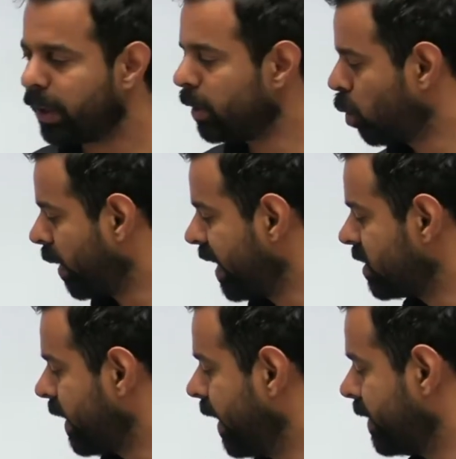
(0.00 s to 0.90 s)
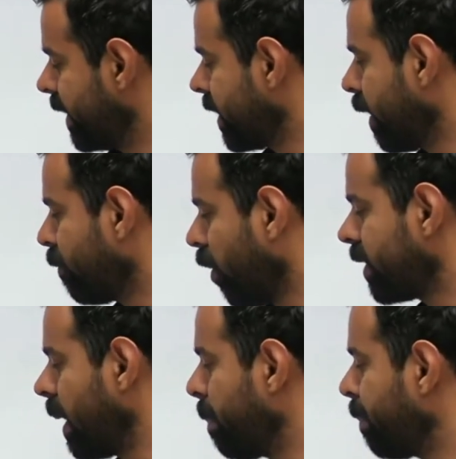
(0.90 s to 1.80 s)
जो कि शोकेस किए हैं जैसे कि फॉर
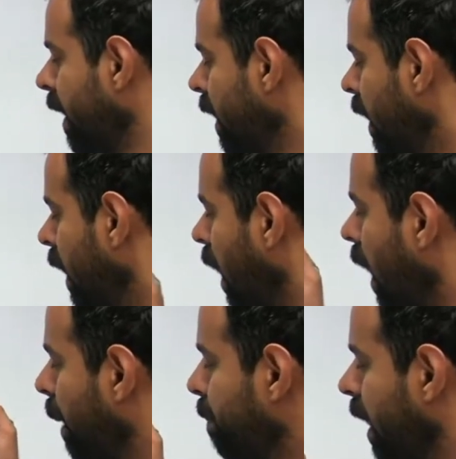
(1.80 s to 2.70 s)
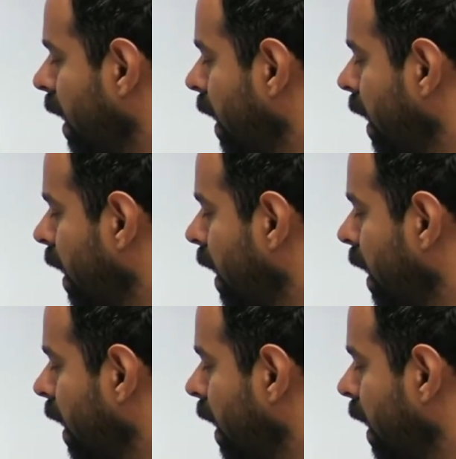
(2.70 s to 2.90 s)
एग्जाम्पल आपका